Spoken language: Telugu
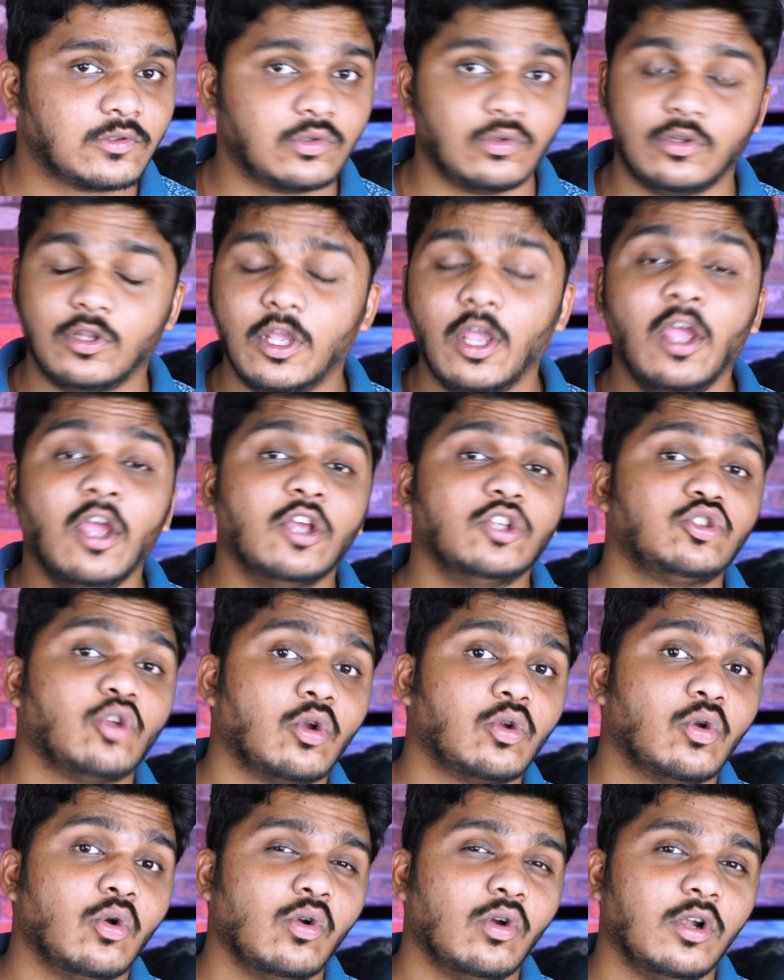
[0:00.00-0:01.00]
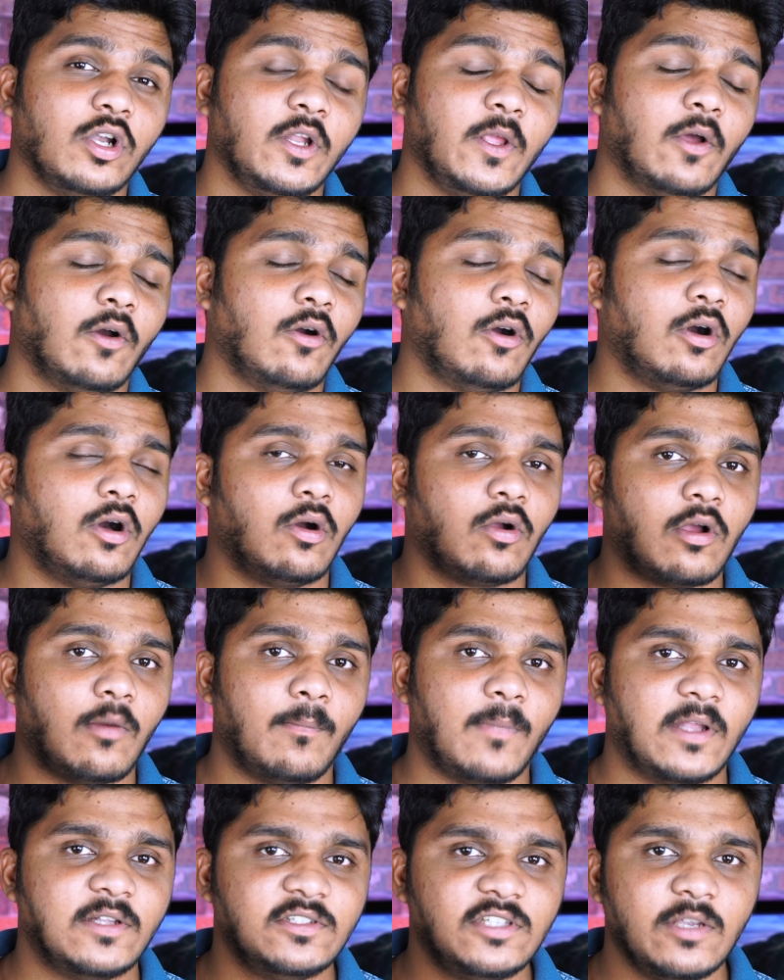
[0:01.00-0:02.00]
వస్తుంది సో గూగుల్ డియో ఒక
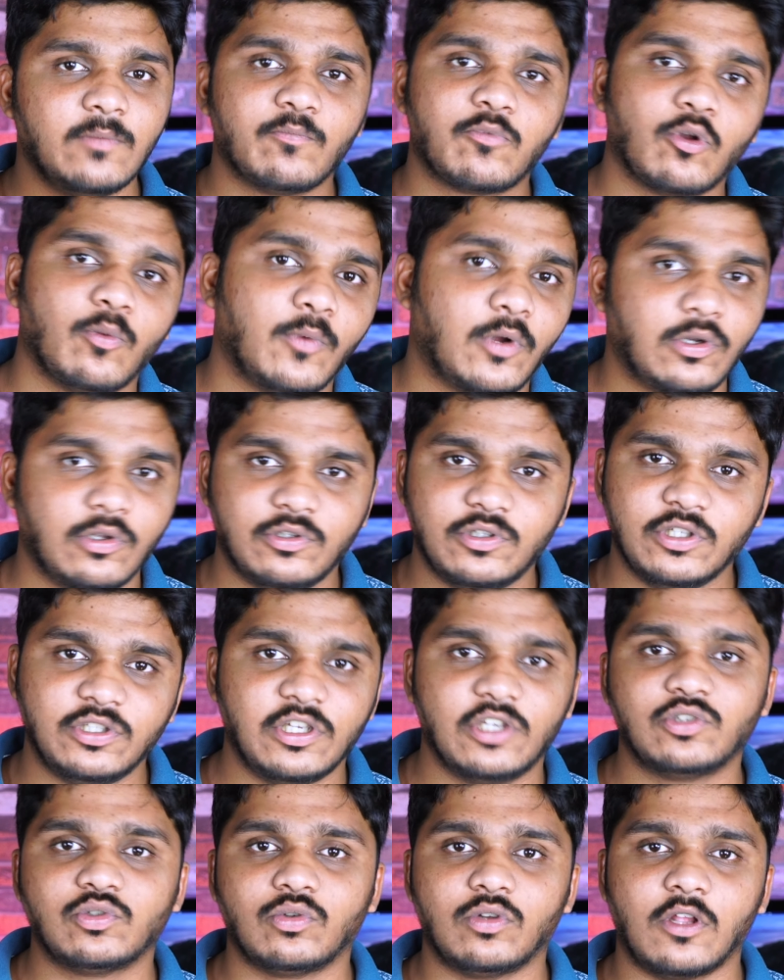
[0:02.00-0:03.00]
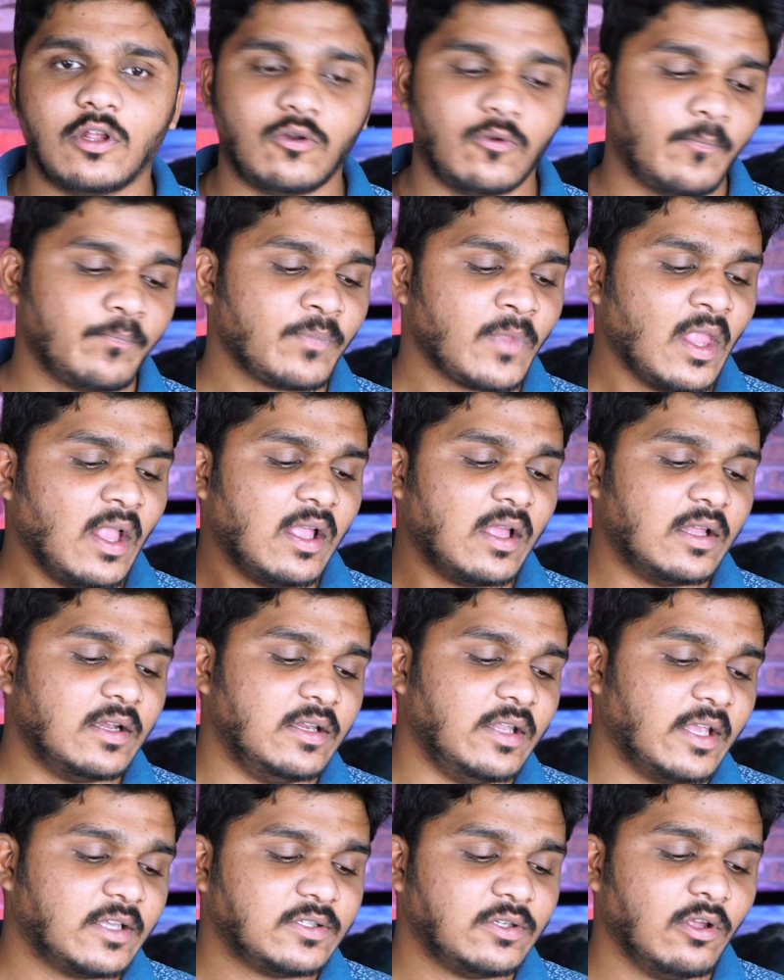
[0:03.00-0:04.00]
మంచి ఇంప్రూవ్మెంట్ వచ్చి చేస్తున్నారు
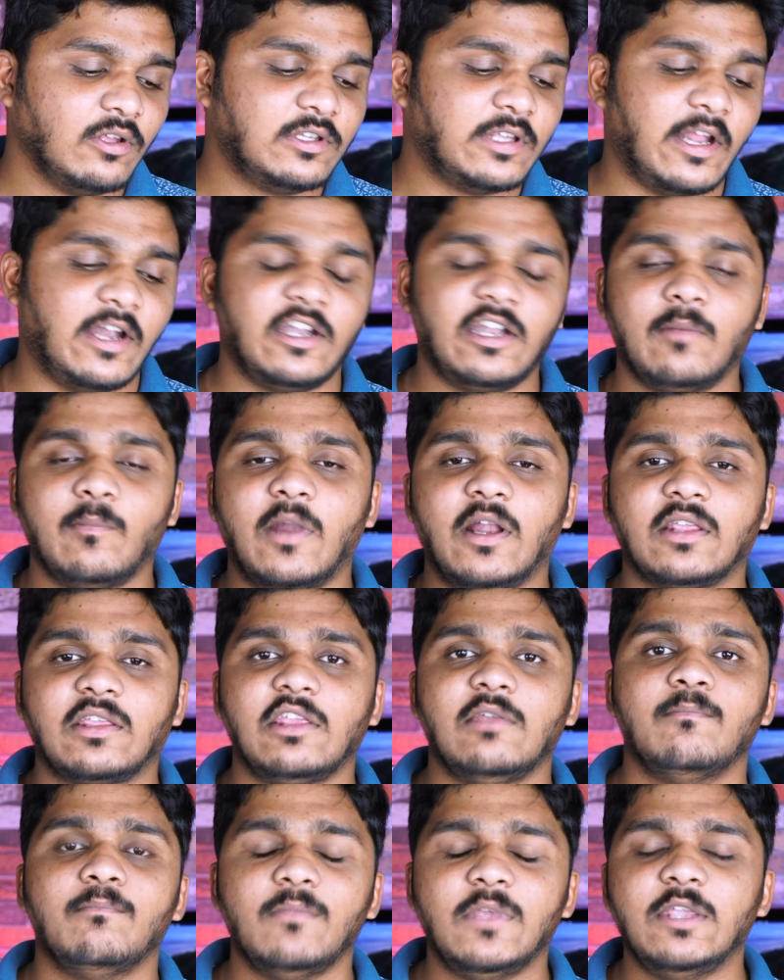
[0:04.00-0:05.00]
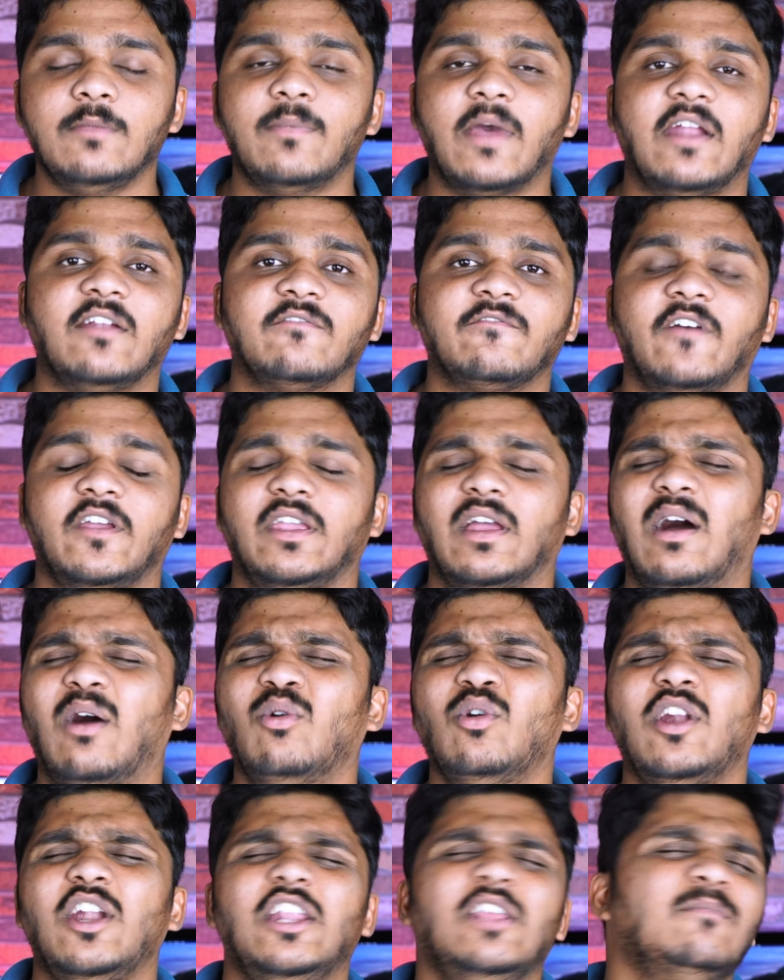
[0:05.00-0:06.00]
నెక్స్ట్ న్యూస్ అంటే మనకి మీ బ్యాండ్ ఫైవ్
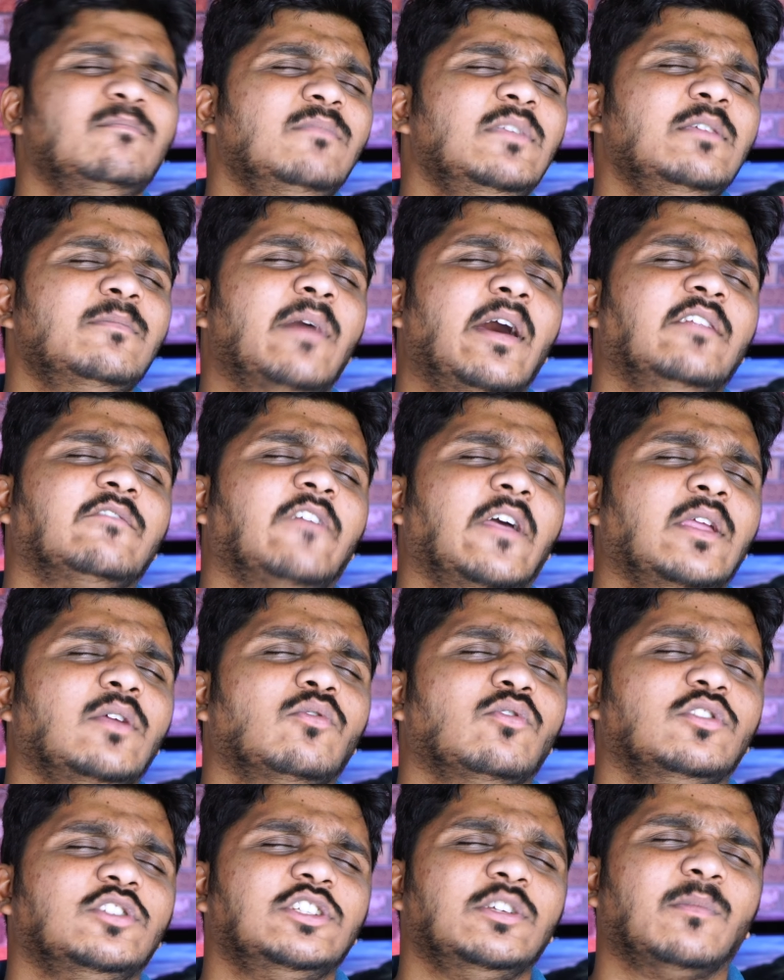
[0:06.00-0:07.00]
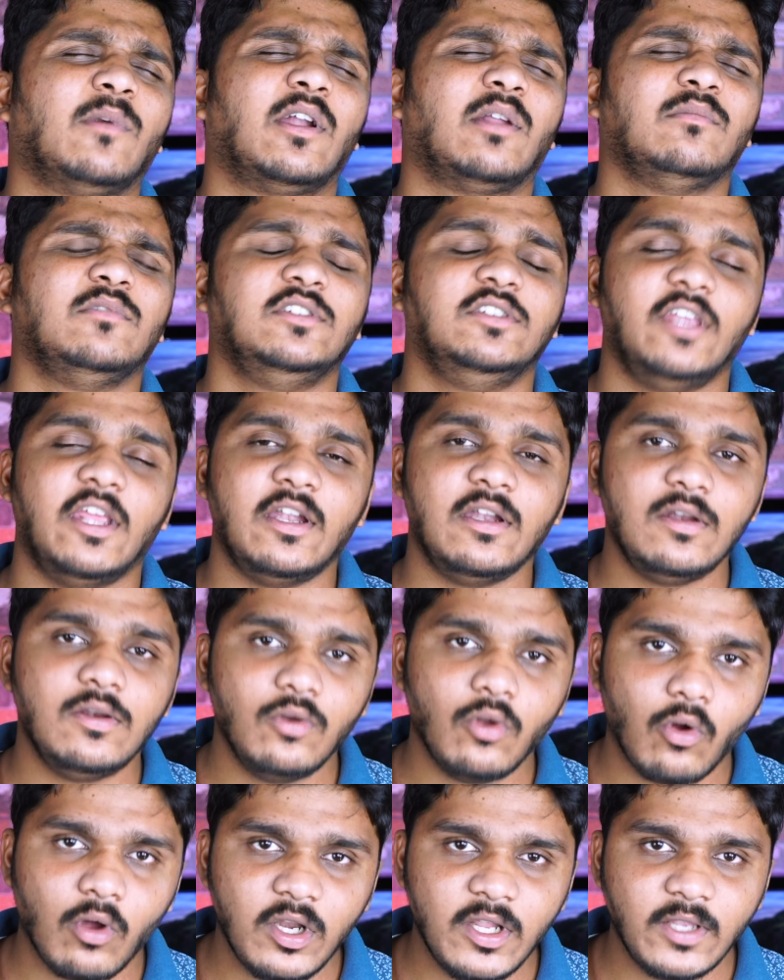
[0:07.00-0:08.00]
అవునండి మీ బ్యాండ్ ఫైవ్ గురించి మనం
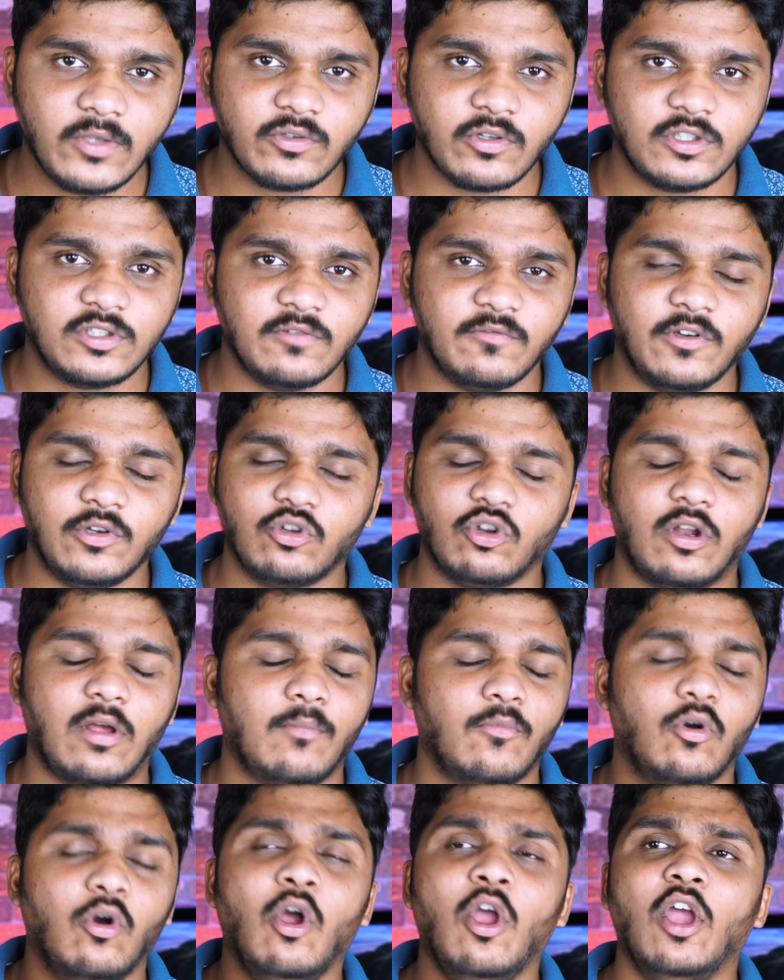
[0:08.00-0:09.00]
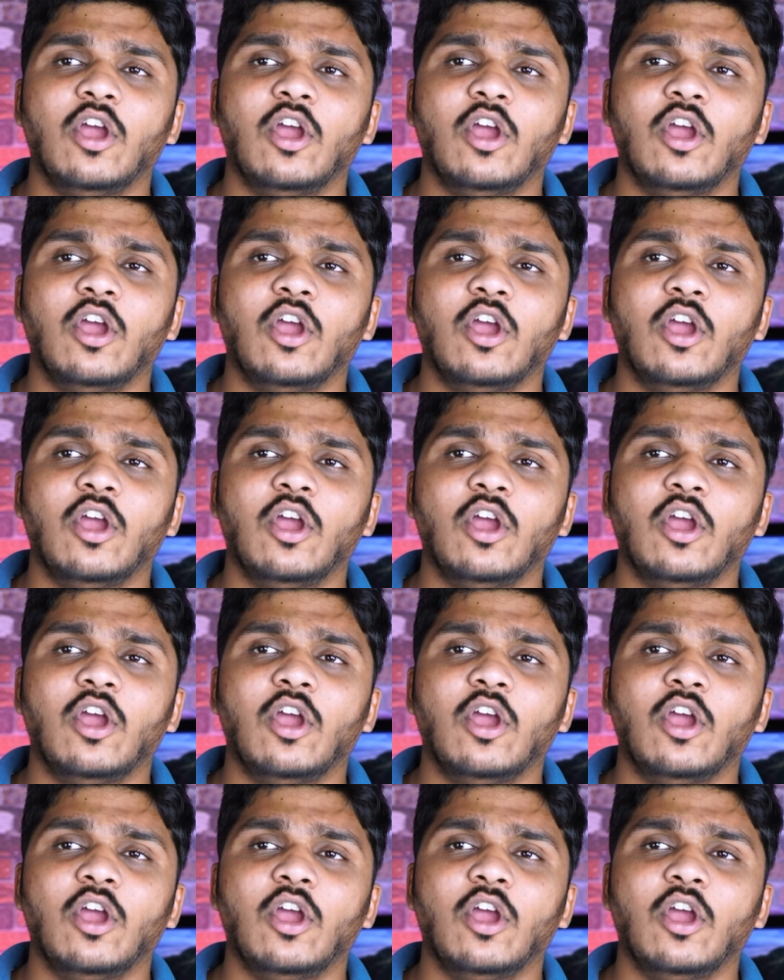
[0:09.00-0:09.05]
ఎన్నో లీక్స్ వచ్చి వింటున్నాము